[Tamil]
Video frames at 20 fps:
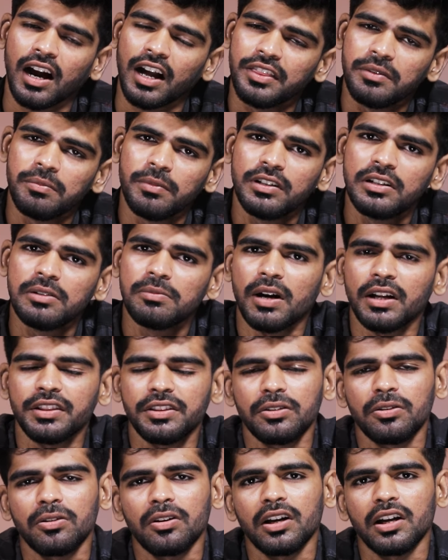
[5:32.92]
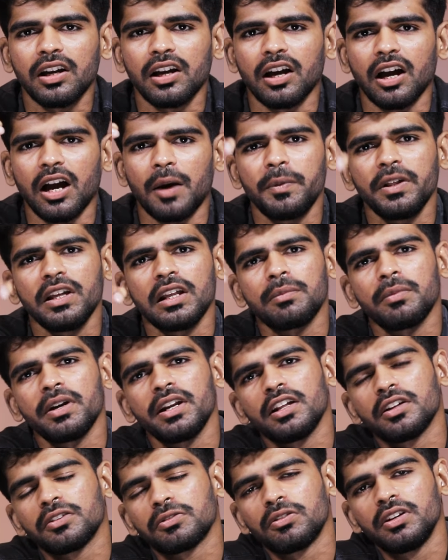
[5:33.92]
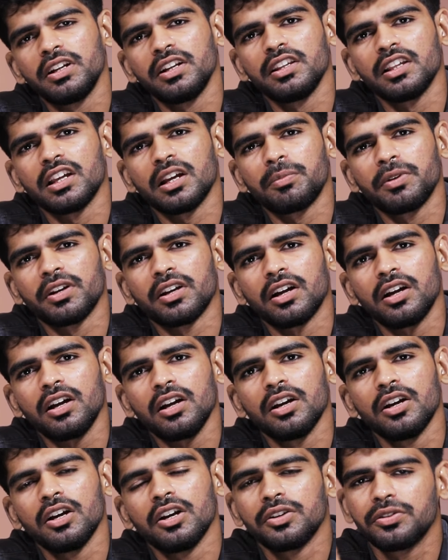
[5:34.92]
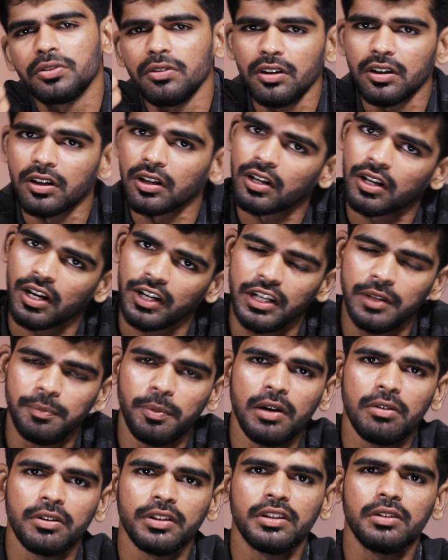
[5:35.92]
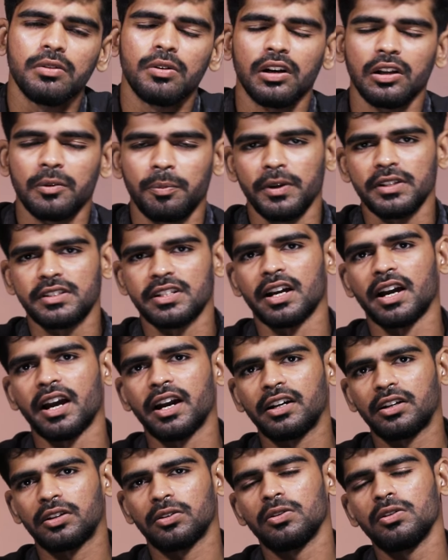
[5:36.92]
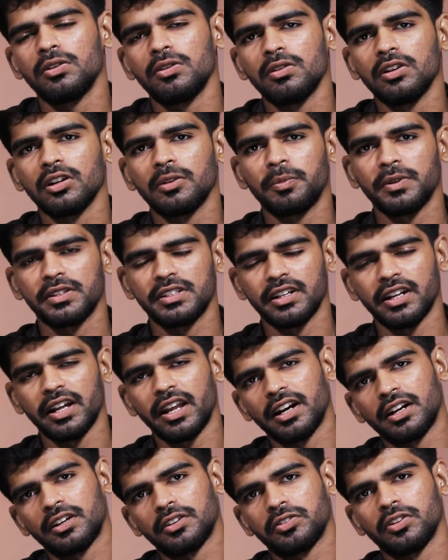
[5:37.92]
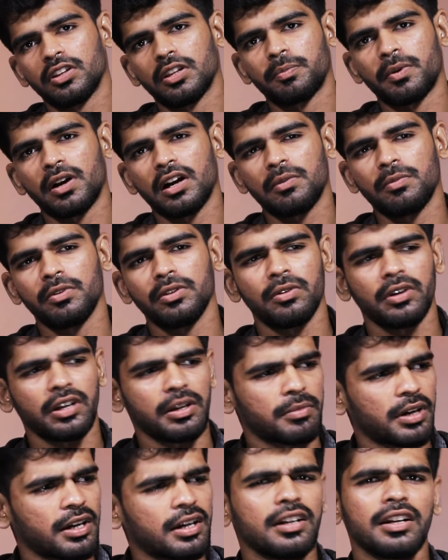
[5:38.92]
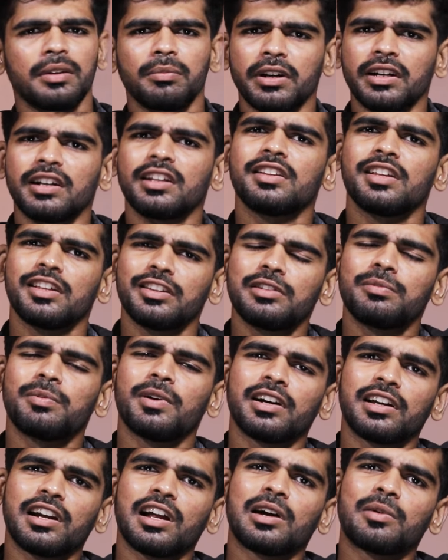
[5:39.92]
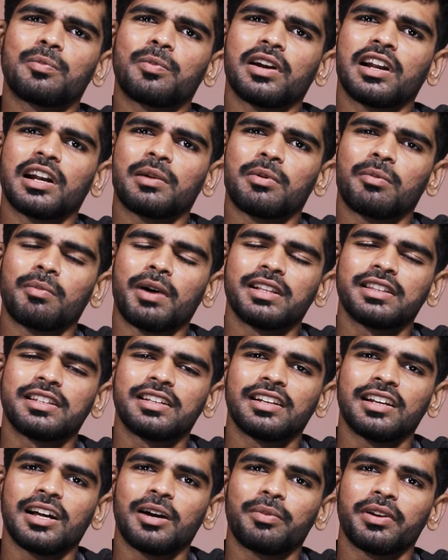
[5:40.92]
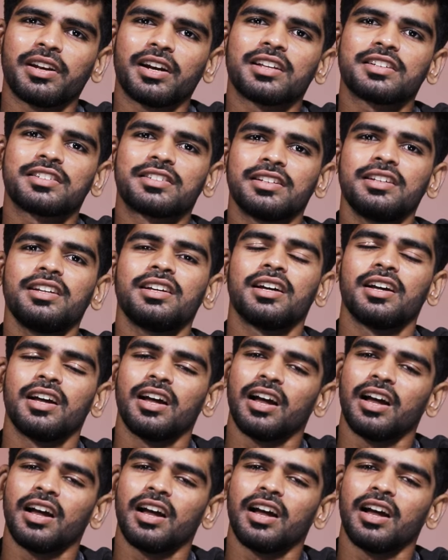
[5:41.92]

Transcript: அது மட்டும் மாற்றிக்கோங்க அப்படிங்கிற மாதிரி நீங்கள் சொல்லியிருந்தீங்க அப்படின்னா ஷோர் கண்டிப்பாக வந்து உங்களுக்கு பிடிச்ச ஆக்டரோ உங்களுக்கு பிடிச்ச டேரக்டர்ஸோ அதை பார்க்கும்போது ஓகே மக்கள் நம்மக்கிட்ட இதை எதிர்பார்க்குறாங்க போல் நம்ம மாற்றிக்கலாம் அப்படின்னு நினச்சிட்டு